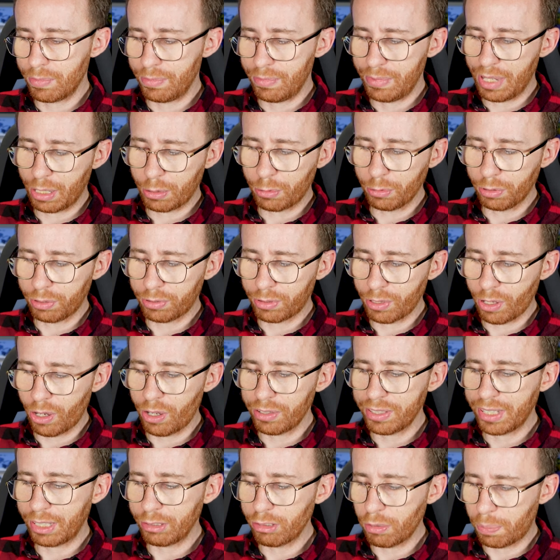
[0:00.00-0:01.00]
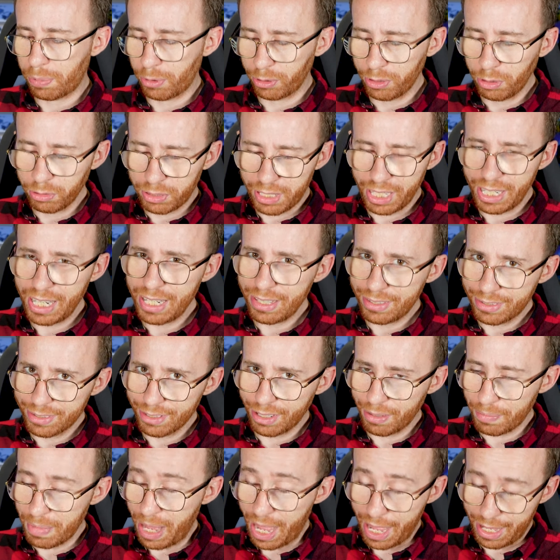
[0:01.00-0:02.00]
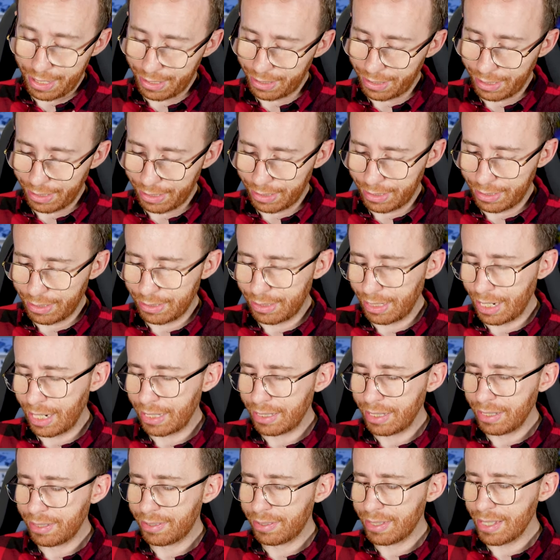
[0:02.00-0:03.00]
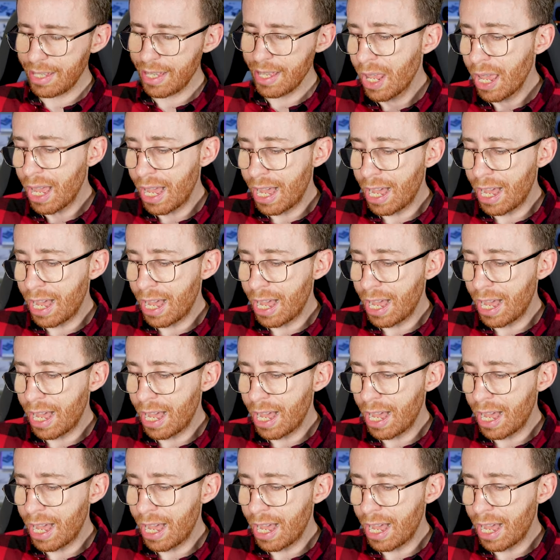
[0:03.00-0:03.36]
la custodia dopo ogni utilizzo? Beh, direi di sì.